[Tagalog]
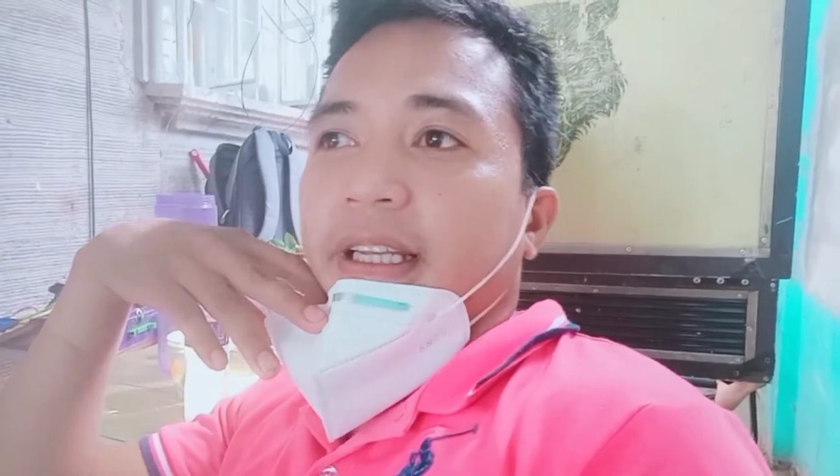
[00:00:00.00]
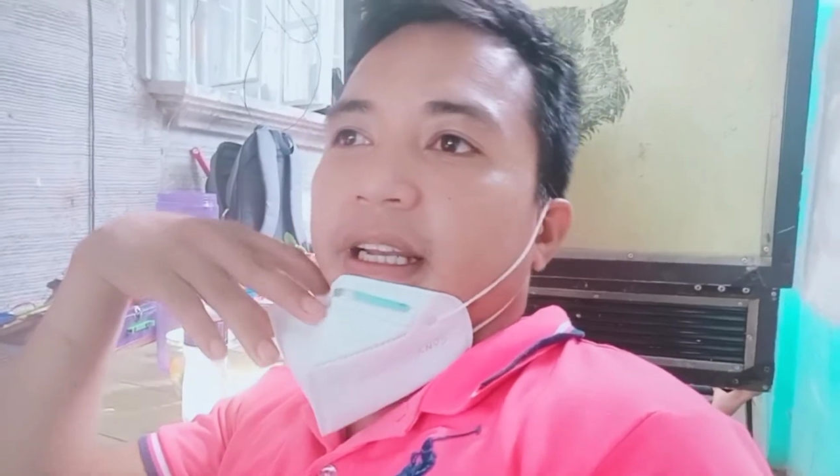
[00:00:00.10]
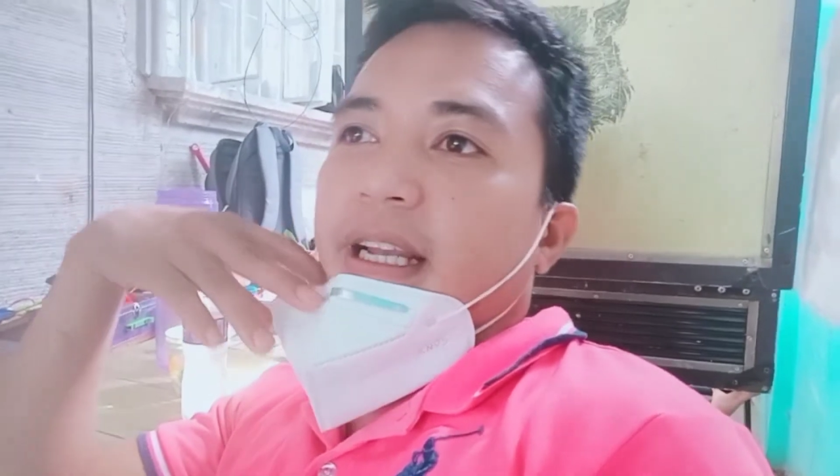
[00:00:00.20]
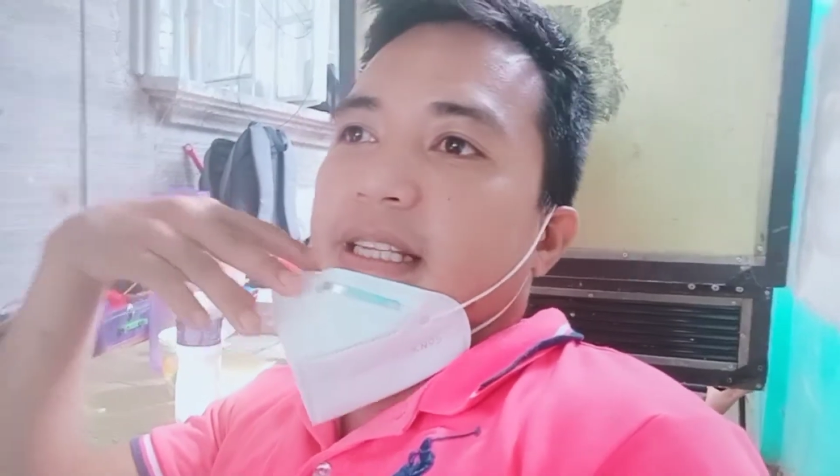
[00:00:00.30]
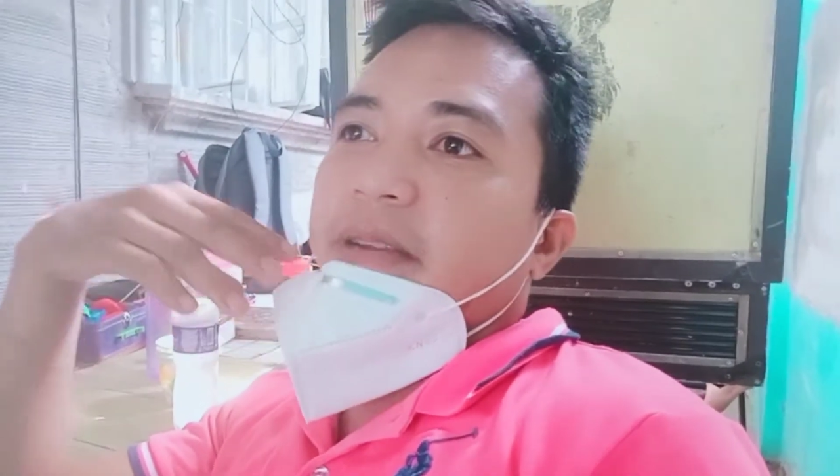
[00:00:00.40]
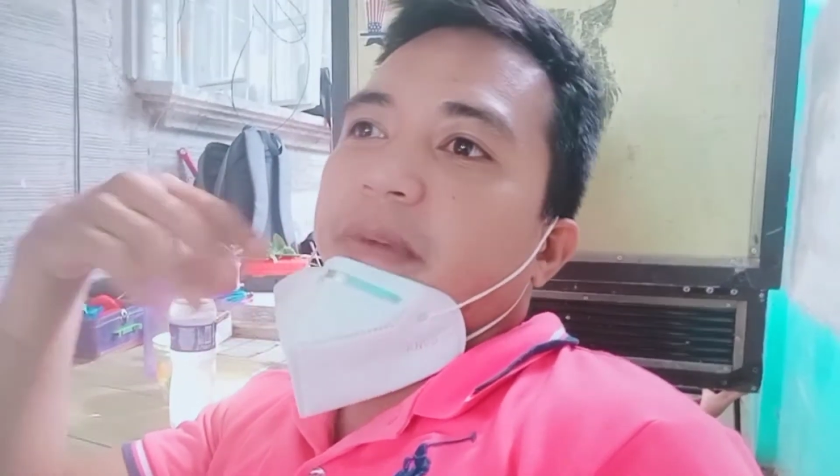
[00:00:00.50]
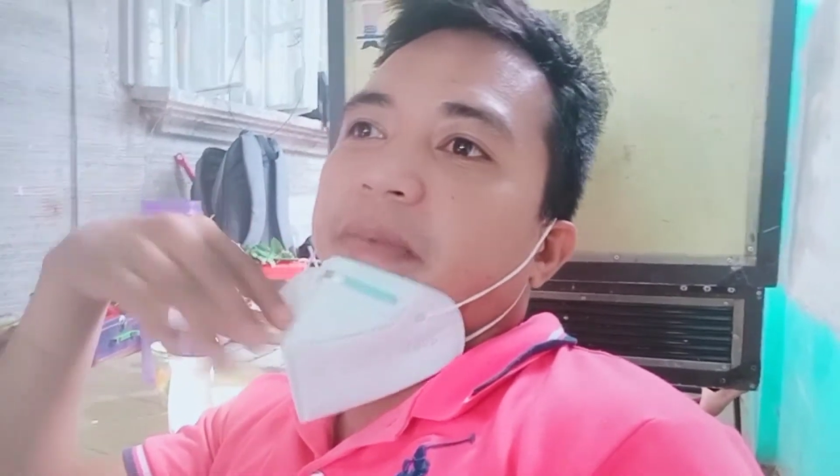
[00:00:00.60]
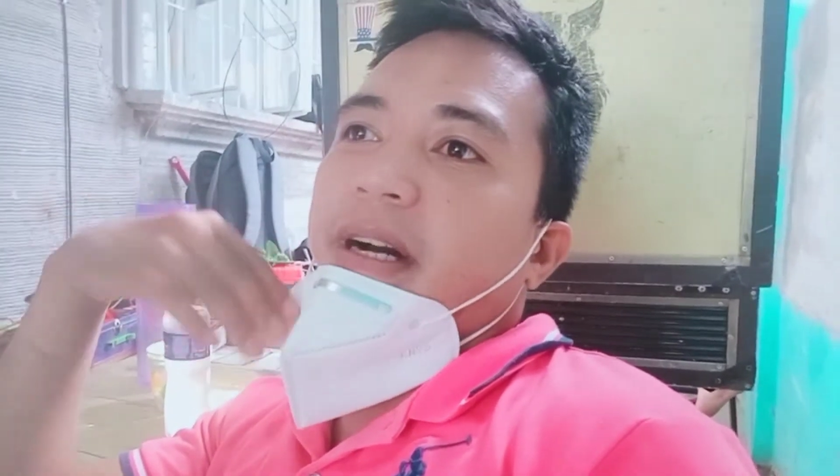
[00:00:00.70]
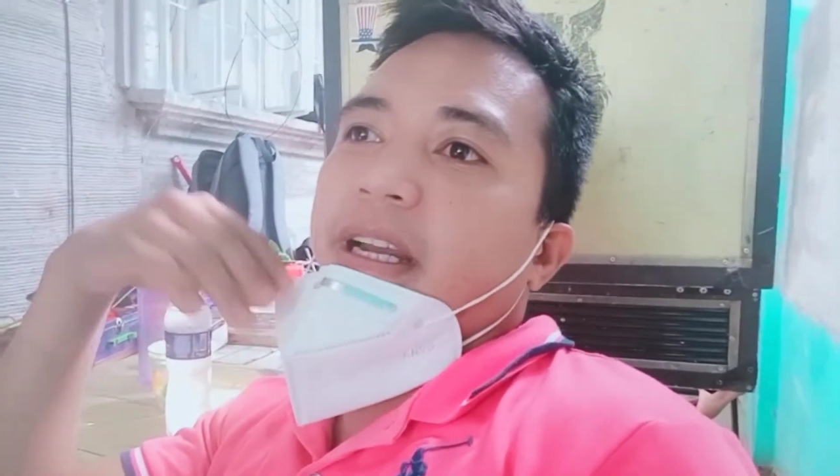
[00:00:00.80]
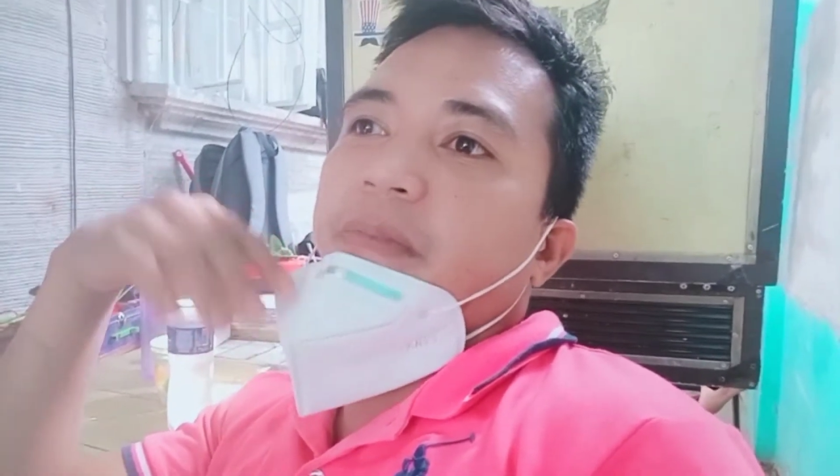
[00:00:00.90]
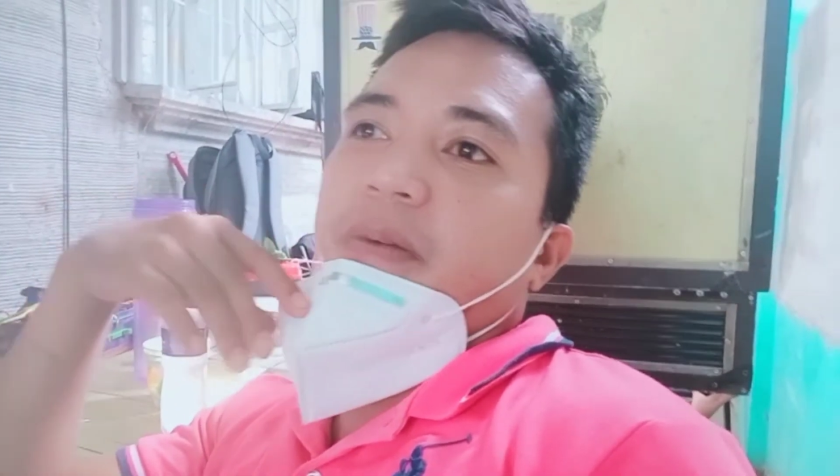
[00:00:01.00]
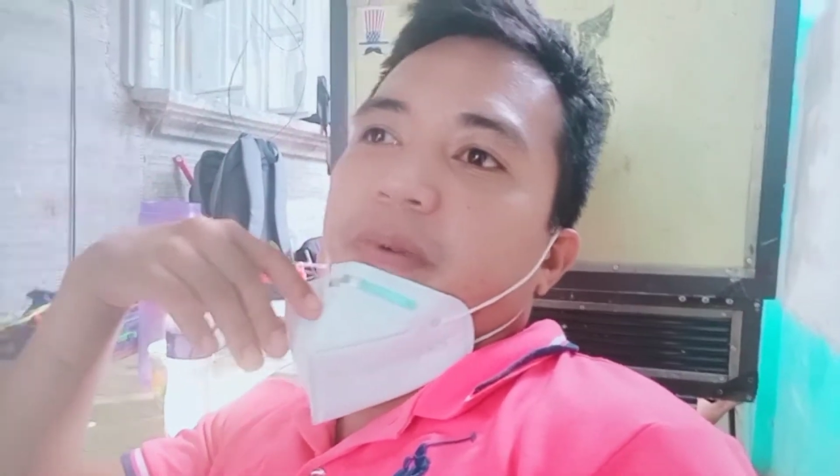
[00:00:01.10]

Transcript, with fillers: Kasi may mga ibang